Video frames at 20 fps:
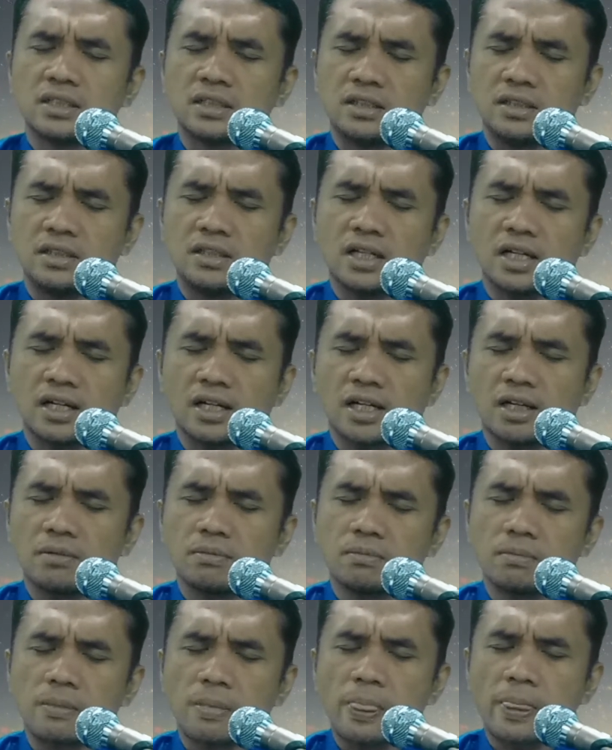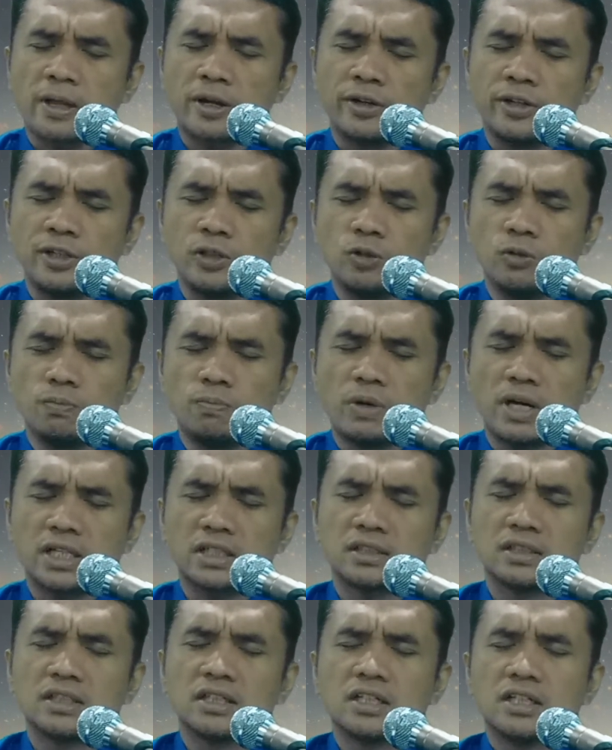di dalam
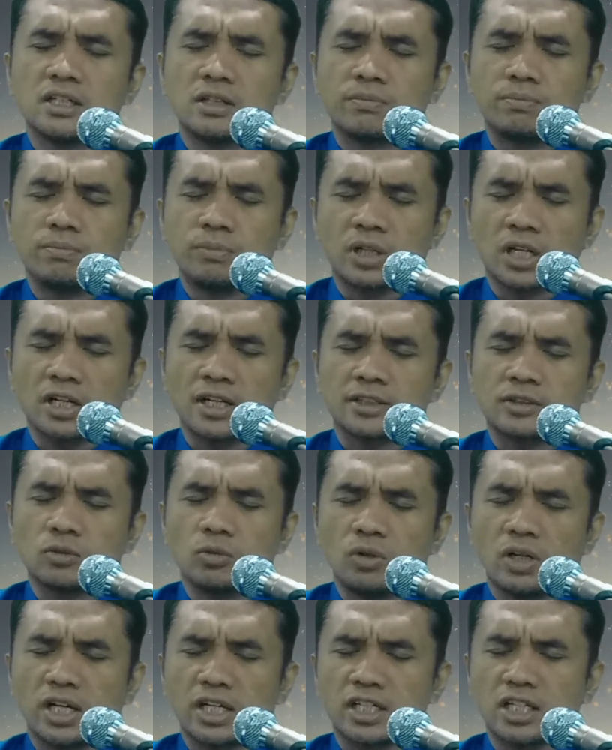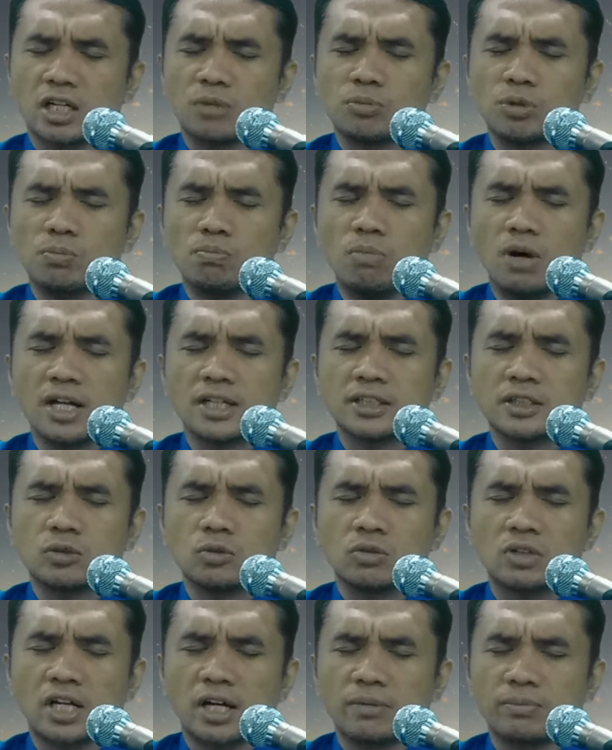kehidupan, biarlah Tuhan yang
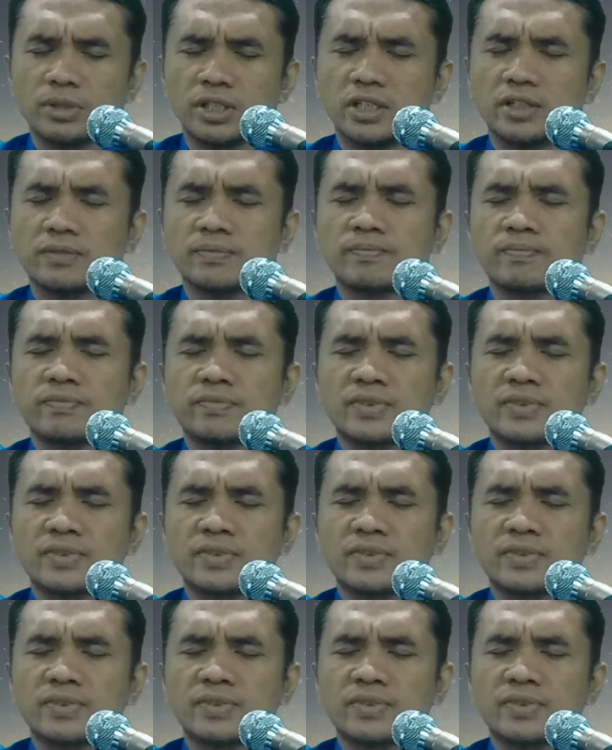membantu kami.